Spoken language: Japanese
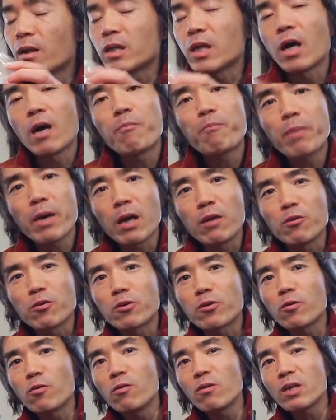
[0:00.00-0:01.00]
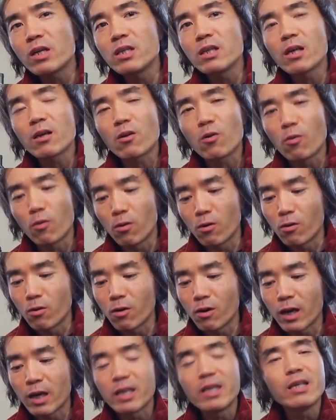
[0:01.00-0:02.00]
やっぱりあの京きな
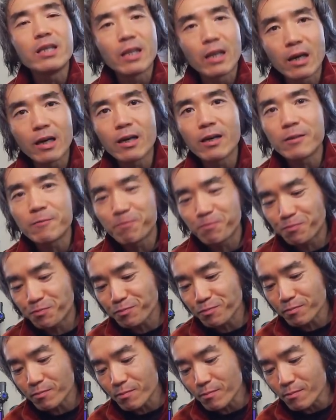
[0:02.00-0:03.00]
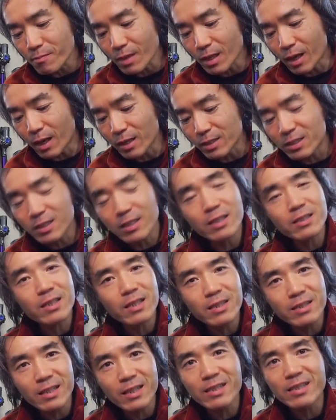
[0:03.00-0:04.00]
粉がいいな味が
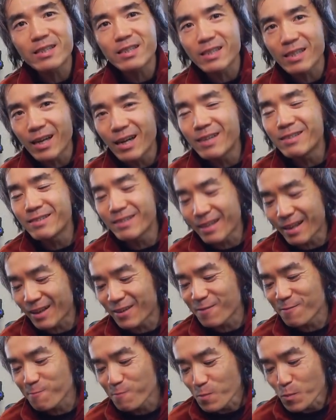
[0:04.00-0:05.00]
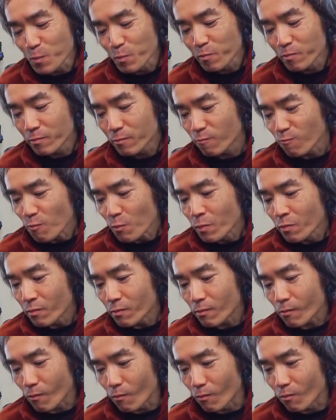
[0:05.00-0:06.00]
全然違うね
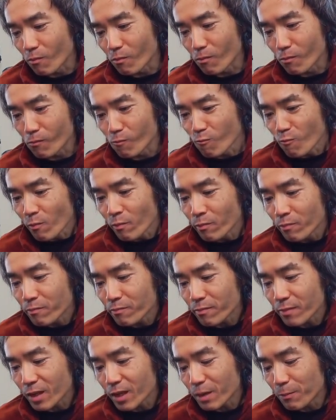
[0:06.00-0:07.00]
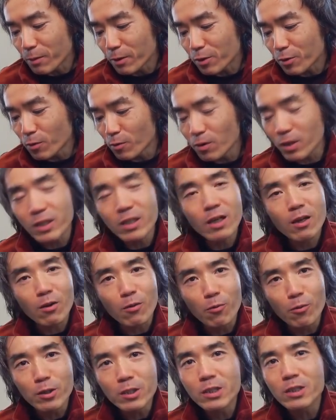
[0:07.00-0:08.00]
うんやっぱ京きな
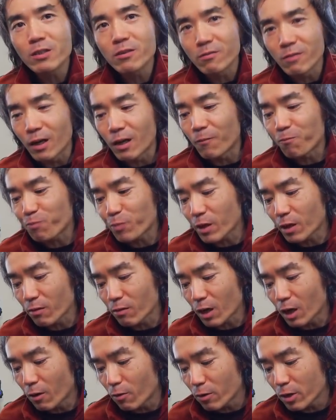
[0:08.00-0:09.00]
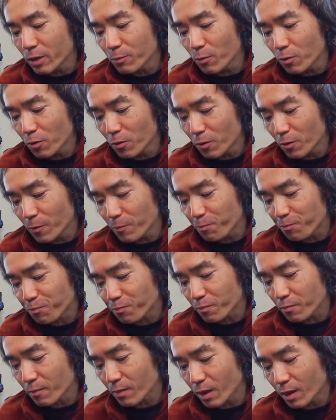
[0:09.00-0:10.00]
粉美味しいわあの香りも
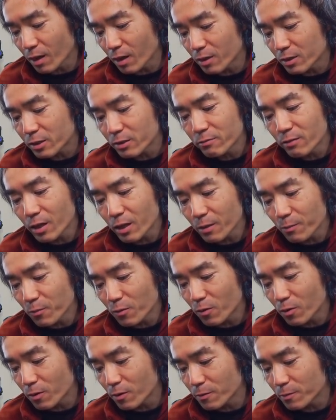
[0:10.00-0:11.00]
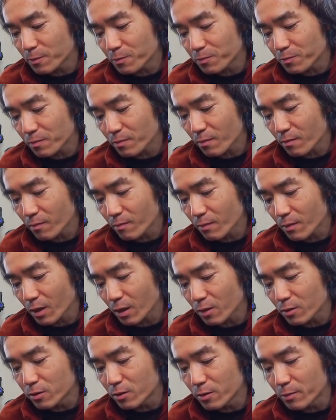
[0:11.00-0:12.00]
味わいもな
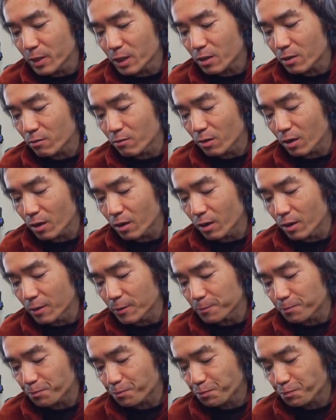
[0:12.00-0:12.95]
んか風味っていうのかなも